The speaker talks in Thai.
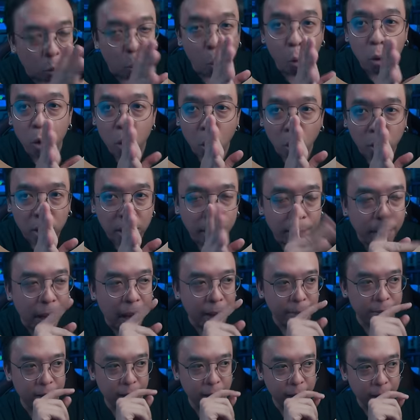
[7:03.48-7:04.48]
คุณลองนึก
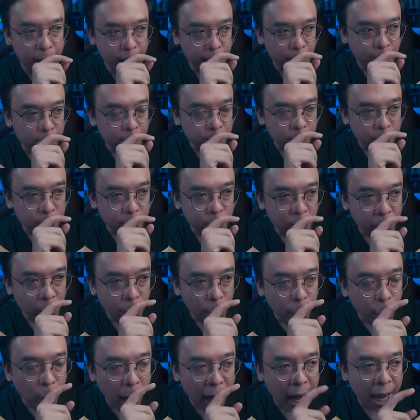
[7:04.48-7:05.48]
ภาพอย่างนี้
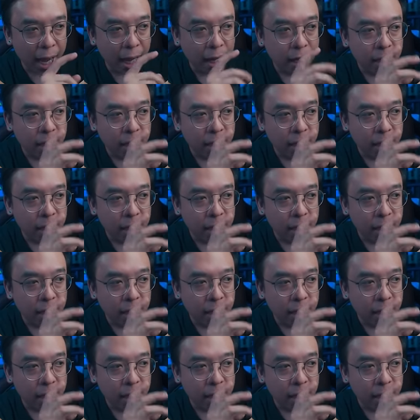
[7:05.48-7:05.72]
ว่า